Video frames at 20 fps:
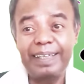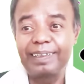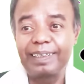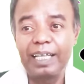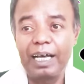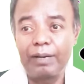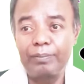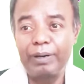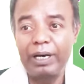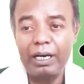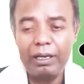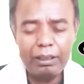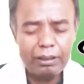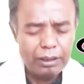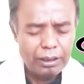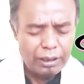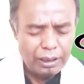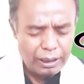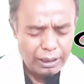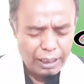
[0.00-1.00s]
মাদ্দা বা
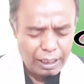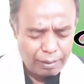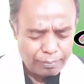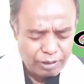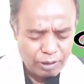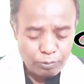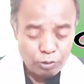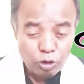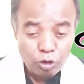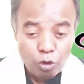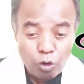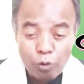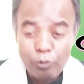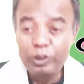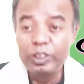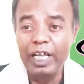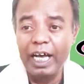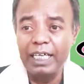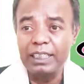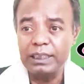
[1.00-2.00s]
আমরা বলি
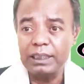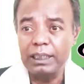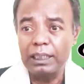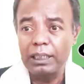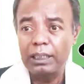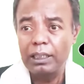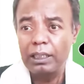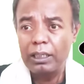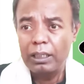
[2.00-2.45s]
অভিধা আছে